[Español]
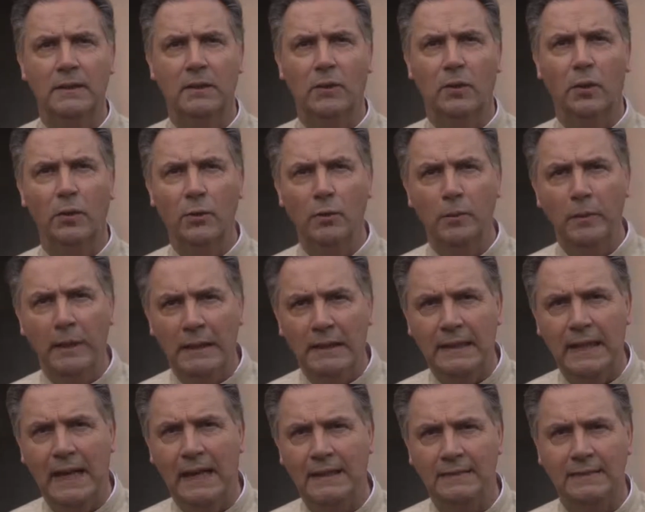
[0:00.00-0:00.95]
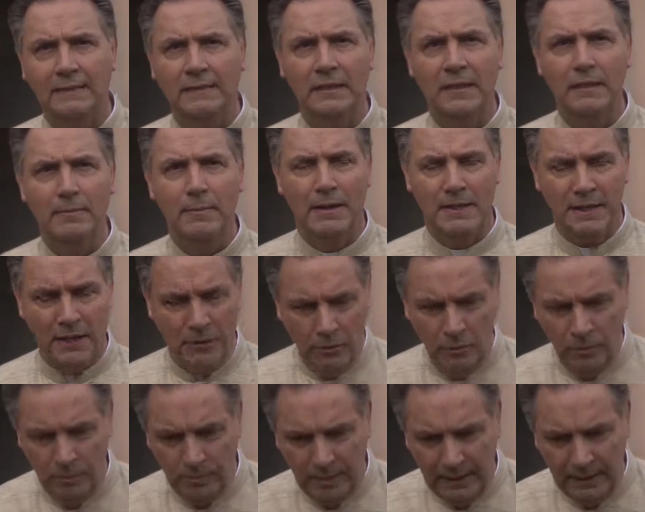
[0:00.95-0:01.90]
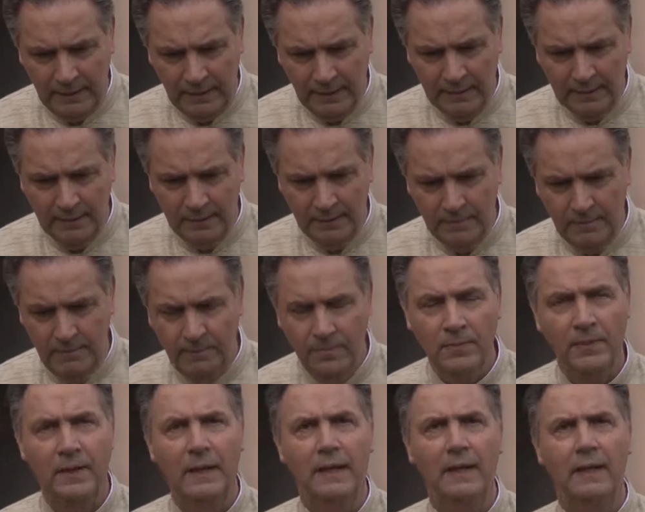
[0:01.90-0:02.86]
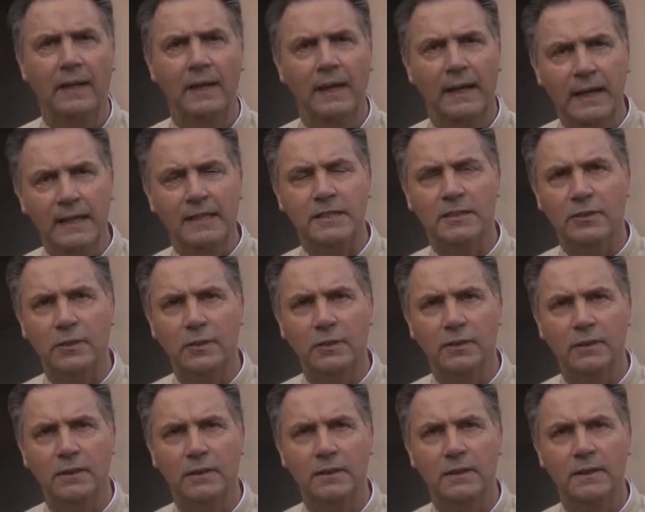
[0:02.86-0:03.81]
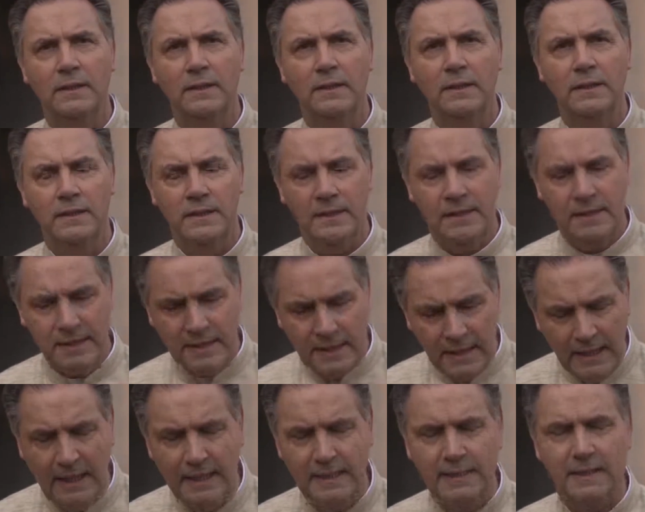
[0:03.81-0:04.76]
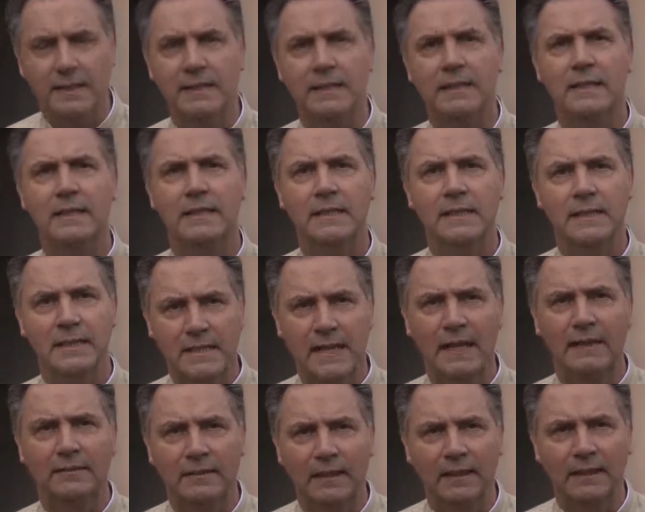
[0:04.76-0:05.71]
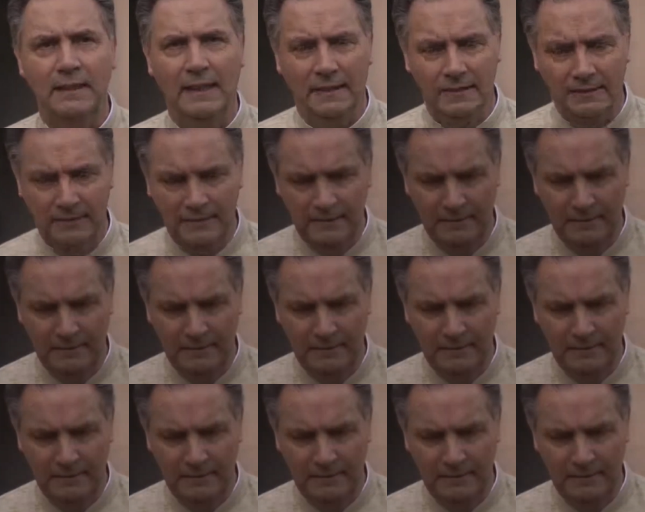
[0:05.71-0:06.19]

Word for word: con humildad y masedumbre, esto sí es santidad.